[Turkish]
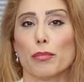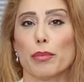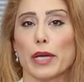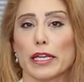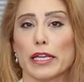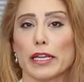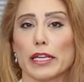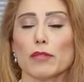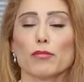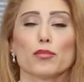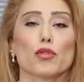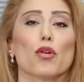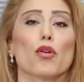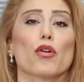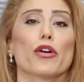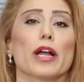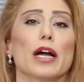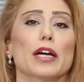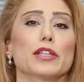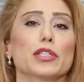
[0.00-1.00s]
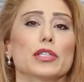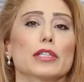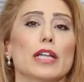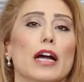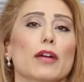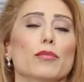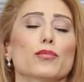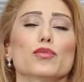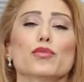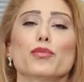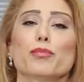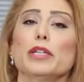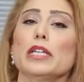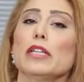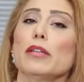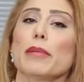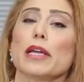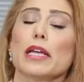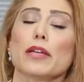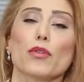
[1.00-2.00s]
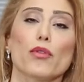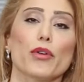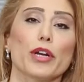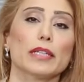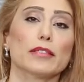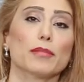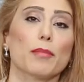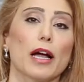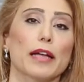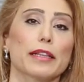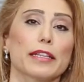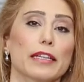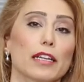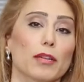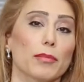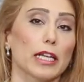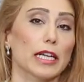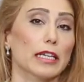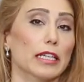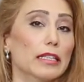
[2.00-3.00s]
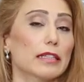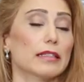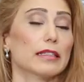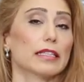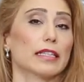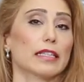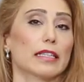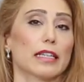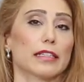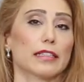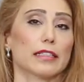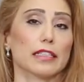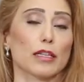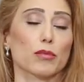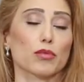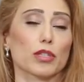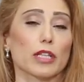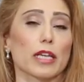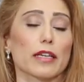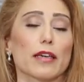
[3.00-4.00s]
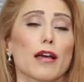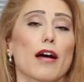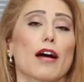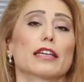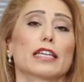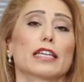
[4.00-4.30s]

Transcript: peki bu öğrenciler bunu bilmeyen öğretmenlere bile gittiklerinde bu zeka